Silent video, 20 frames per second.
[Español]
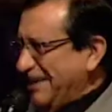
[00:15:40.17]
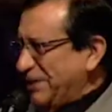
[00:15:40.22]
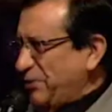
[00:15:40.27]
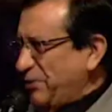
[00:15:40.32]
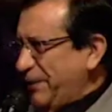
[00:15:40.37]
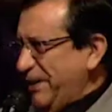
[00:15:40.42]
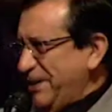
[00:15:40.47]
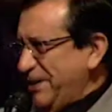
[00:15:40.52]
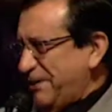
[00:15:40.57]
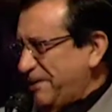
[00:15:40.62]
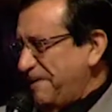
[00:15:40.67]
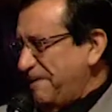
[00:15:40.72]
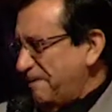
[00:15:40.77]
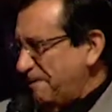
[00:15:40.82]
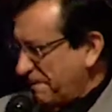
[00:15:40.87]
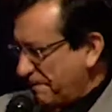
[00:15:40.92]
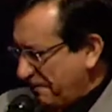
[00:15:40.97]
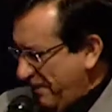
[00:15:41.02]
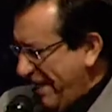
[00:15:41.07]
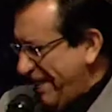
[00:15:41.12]
Jesucristo?
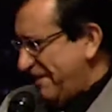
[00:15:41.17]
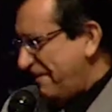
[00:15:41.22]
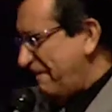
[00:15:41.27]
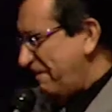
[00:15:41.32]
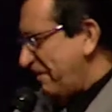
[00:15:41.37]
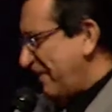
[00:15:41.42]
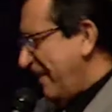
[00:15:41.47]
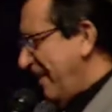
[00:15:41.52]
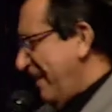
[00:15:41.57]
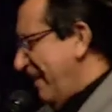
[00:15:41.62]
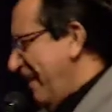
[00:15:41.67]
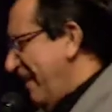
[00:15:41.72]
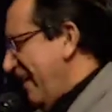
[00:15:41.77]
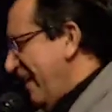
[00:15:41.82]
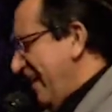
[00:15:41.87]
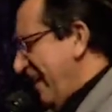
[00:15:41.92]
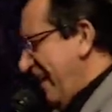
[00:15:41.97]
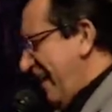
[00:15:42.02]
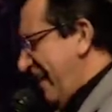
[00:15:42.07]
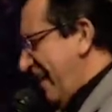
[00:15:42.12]
Bueno,
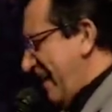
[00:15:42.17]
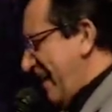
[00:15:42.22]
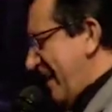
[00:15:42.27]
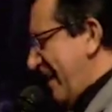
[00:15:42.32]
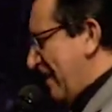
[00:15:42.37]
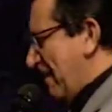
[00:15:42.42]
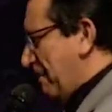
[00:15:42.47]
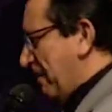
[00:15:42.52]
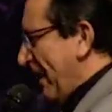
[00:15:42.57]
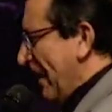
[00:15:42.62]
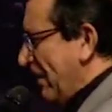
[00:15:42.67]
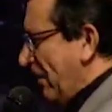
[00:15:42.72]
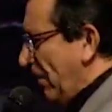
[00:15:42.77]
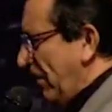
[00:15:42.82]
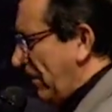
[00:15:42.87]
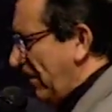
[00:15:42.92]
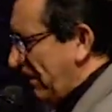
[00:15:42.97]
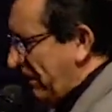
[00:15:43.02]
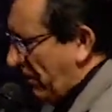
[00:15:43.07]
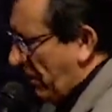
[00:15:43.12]
eh, para
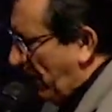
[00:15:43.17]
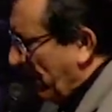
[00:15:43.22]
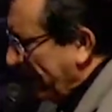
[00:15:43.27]
no, no